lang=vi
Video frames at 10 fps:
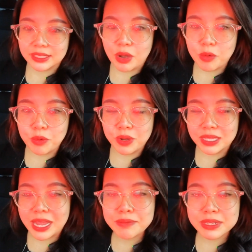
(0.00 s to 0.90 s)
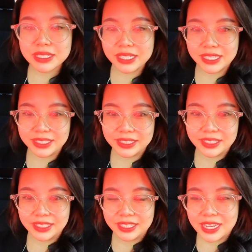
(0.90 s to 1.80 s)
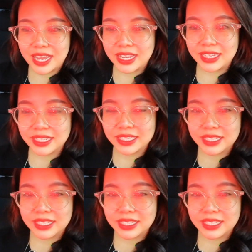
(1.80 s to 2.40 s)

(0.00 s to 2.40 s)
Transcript: đầu tháng mười. Đây,